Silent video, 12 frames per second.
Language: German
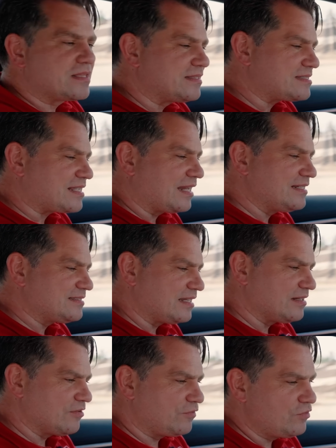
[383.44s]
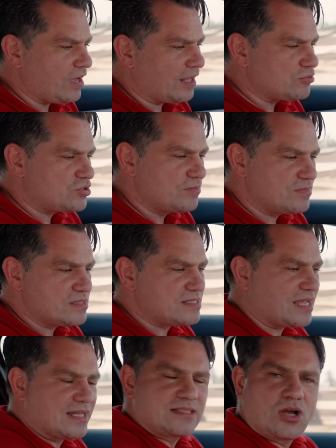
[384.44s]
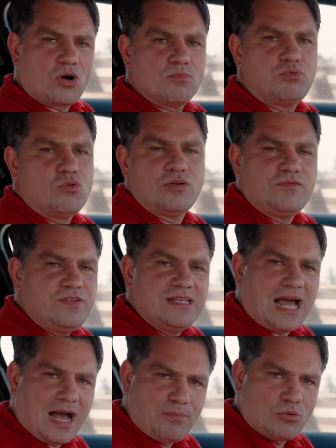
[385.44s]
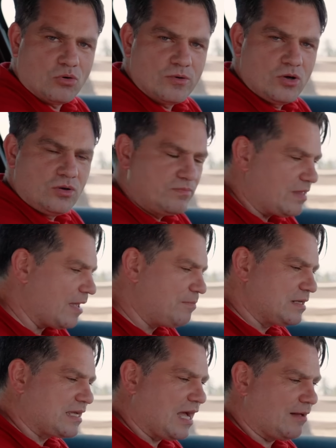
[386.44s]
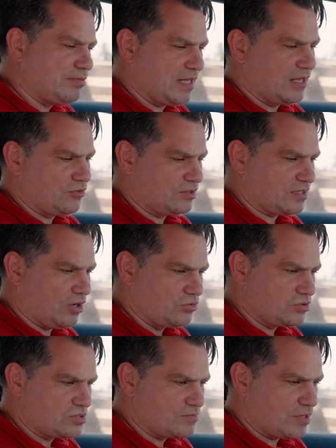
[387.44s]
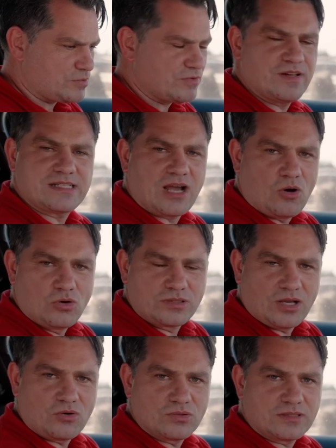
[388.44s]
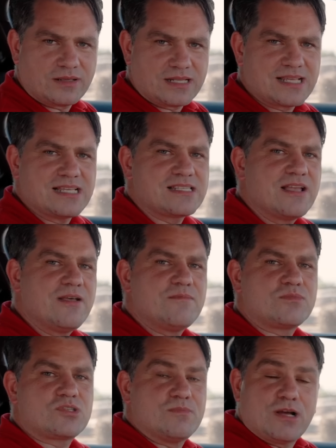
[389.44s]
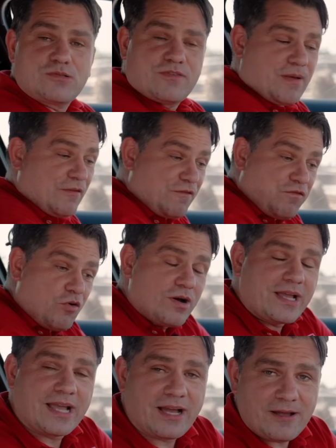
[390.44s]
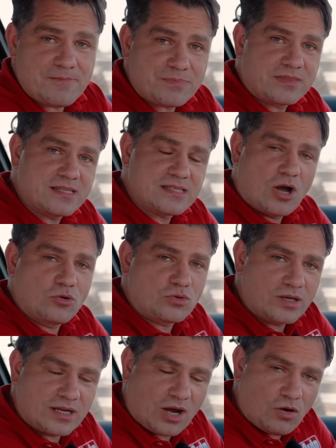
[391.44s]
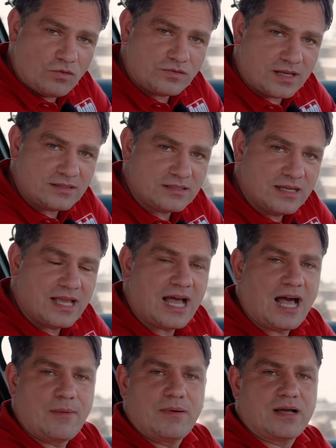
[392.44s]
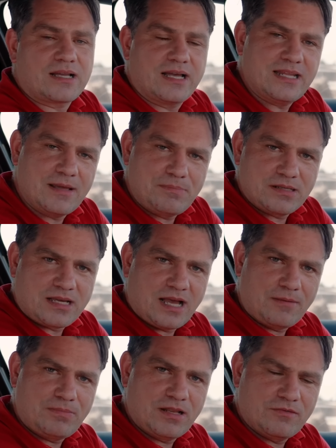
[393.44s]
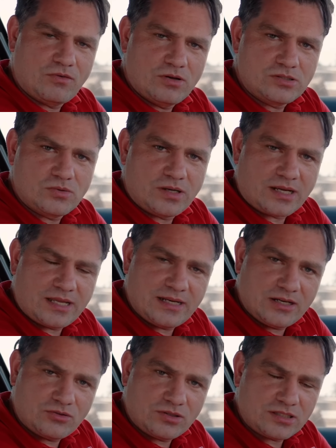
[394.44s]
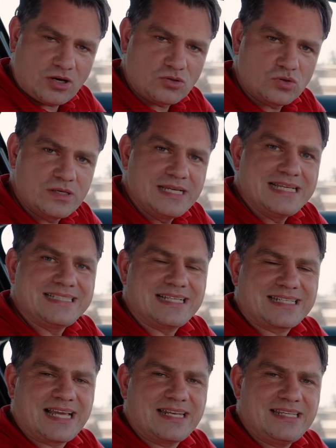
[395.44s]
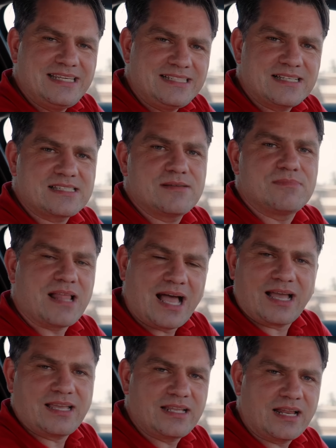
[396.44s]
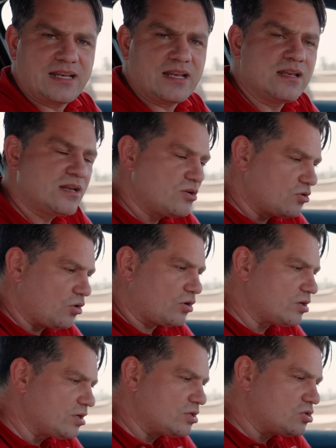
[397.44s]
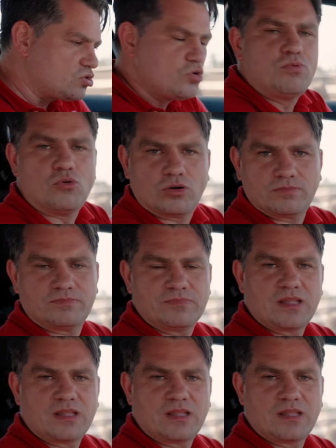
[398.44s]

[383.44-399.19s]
Das kann ich dann für einen bestimmten Zeitraum buchen wie ein Abo. Apple CarPlay, Android Auto zum Beispiel fällt auch darunter. Das heißt, zum Beispiel, wenn mein Vorgänger das Auto gekauft hat, aber kein Apple CarPlay wollte oder kein Android Auto, dann kann ich das im Nachhinein noch zubuchen.